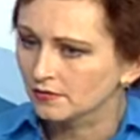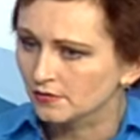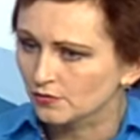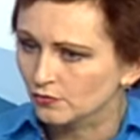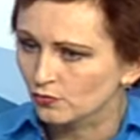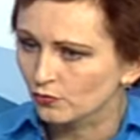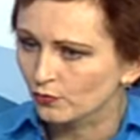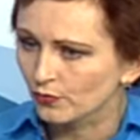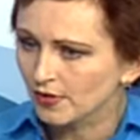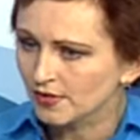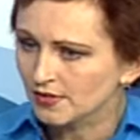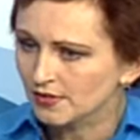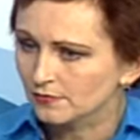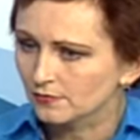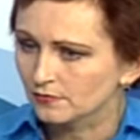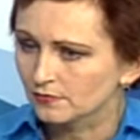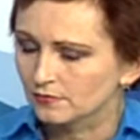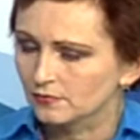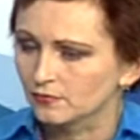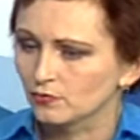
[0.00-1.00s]

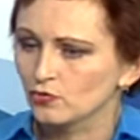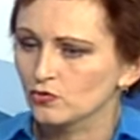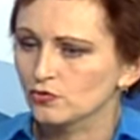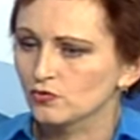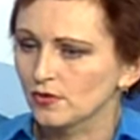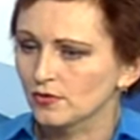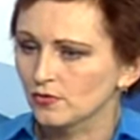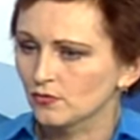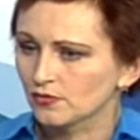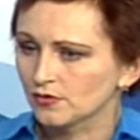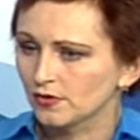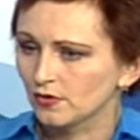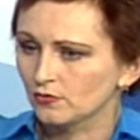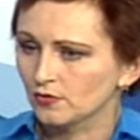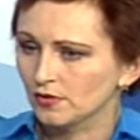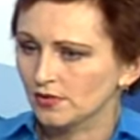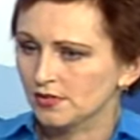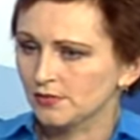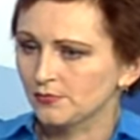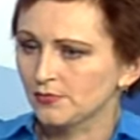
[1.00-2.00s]
сюрпризом то, что они
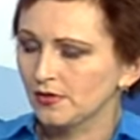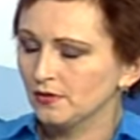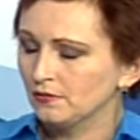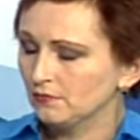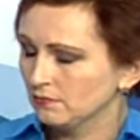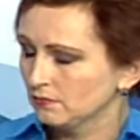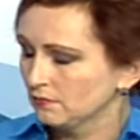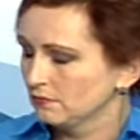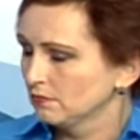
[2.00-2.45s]
узнают о себе,